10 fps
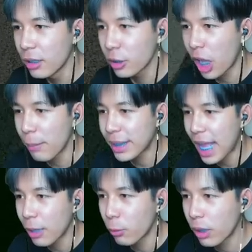ต่อยไม่
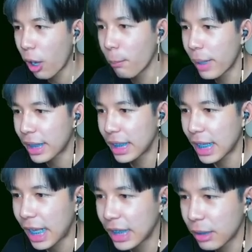ตายกูก็คอมแบทเลย
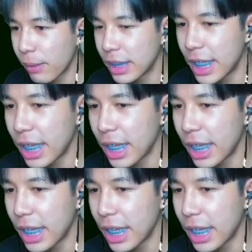ละกันจังหวะนี้